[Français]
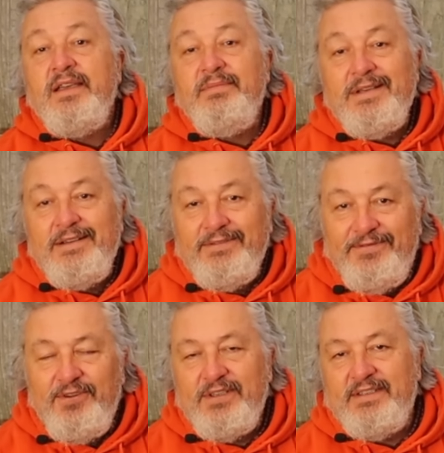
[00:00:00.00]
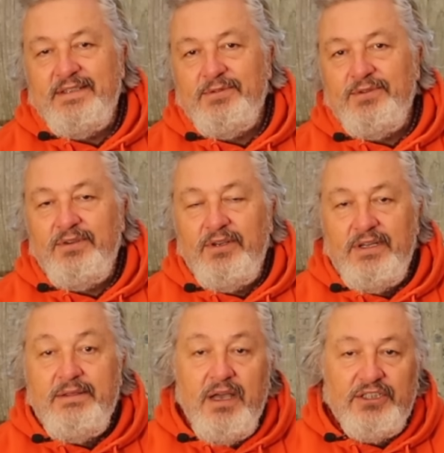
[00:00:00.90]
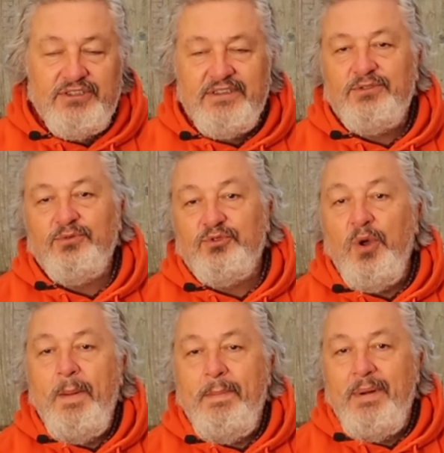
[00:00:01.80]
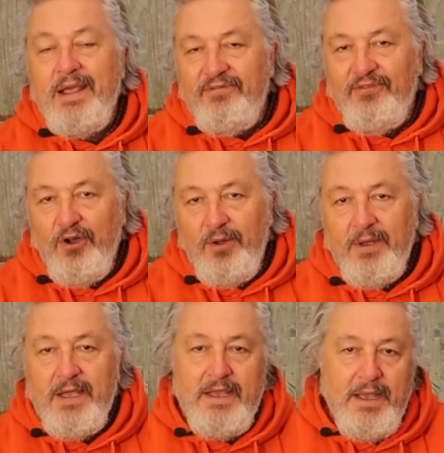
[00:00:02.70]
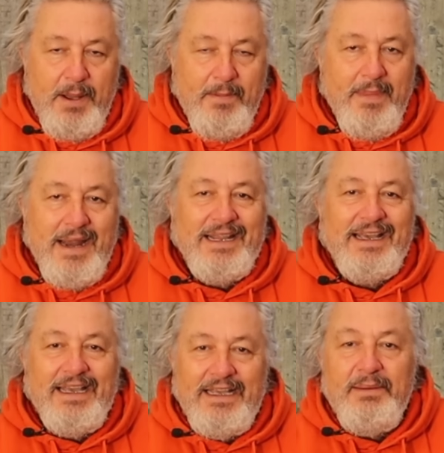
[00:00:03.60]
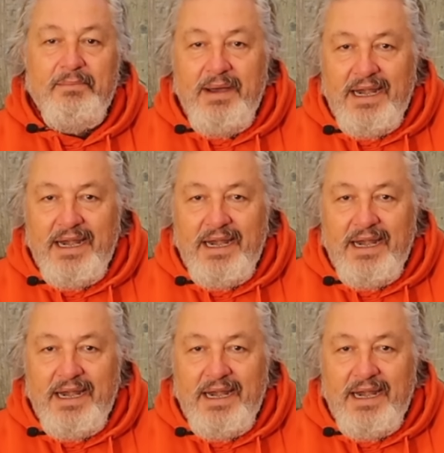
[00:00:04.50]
eh bien forcément, les marchés sont en pleine forme malgré,